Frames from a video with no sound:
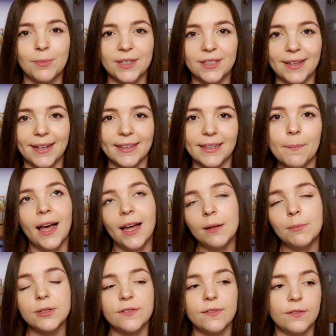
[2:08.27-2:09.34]
maślane,
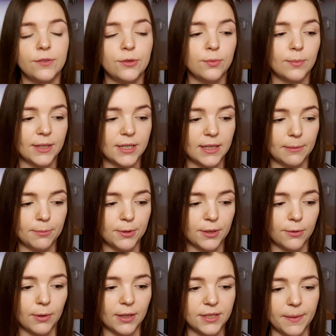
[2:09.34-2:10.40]
ale może Wam wytłumaczę na
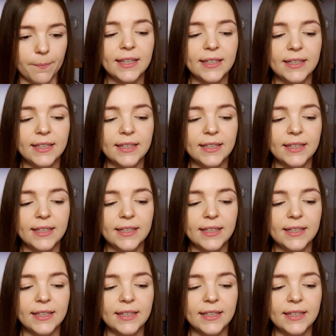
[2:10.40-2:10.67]
przykładzie.